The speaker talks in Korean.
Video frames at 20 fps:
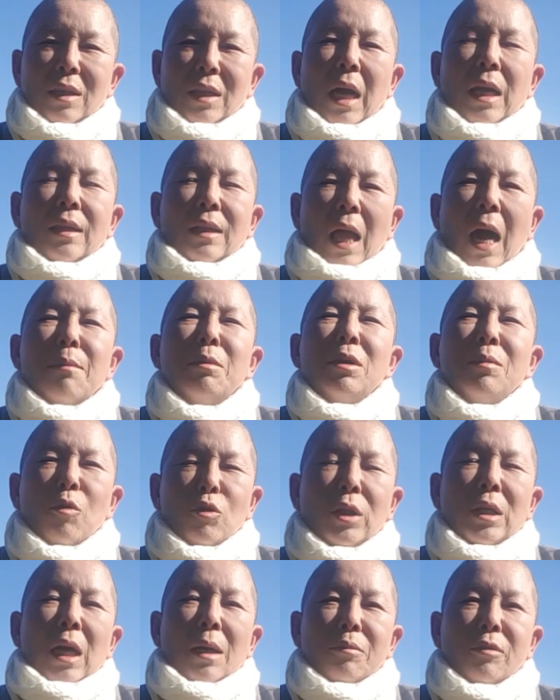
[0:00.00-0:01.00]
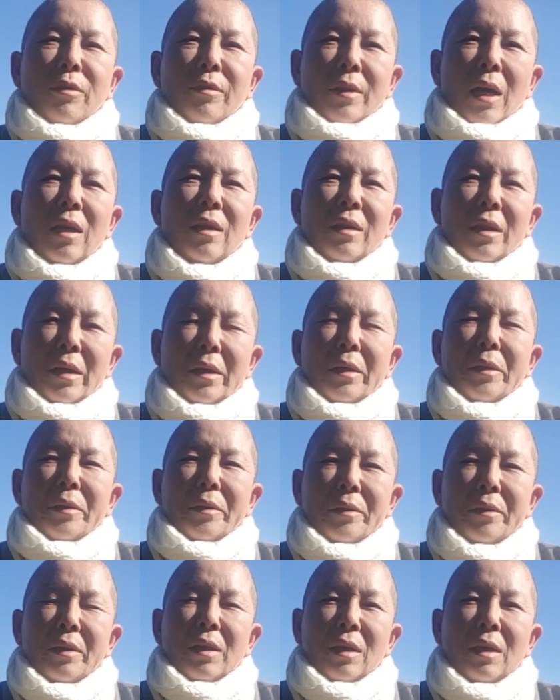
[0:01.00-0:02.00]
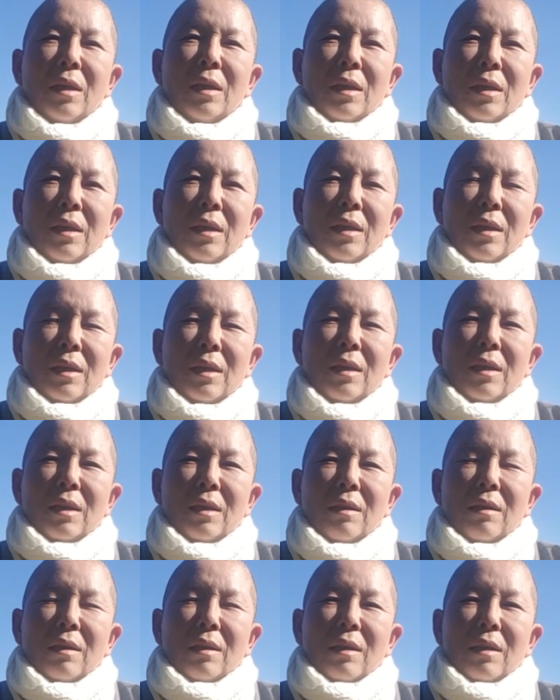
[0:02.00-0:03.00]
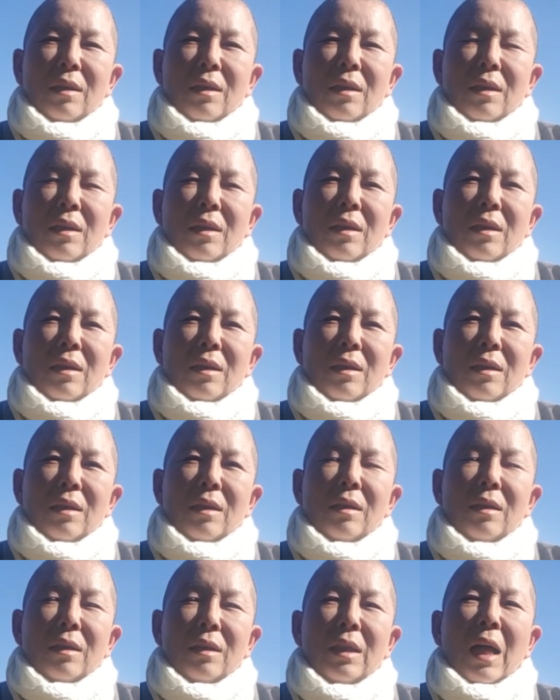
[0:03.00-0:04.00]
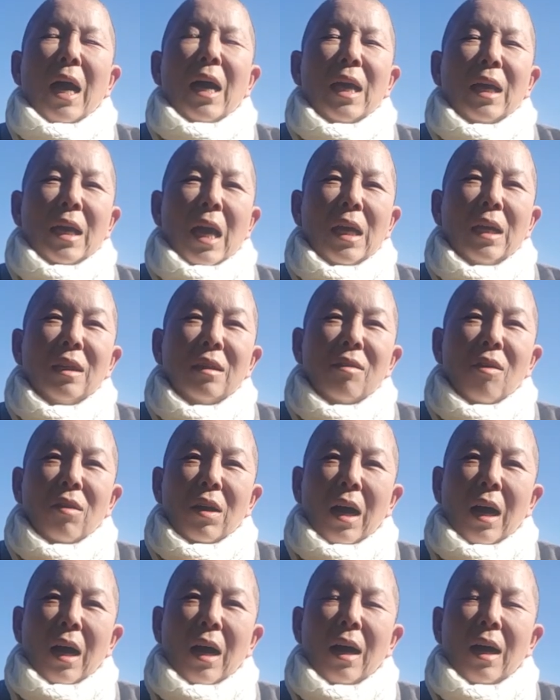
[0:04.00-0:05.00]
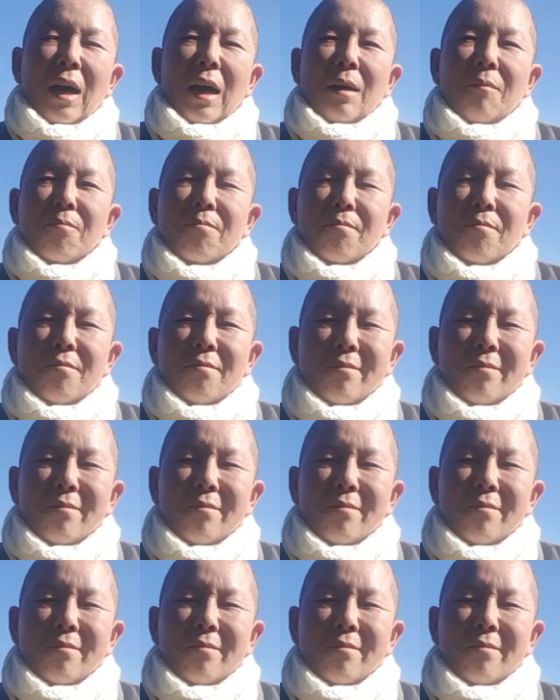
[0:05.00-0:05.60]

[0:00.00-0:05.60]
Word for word: 자, 답을 못 잡은 상태예요. 예. 예, 나의 캐릭터가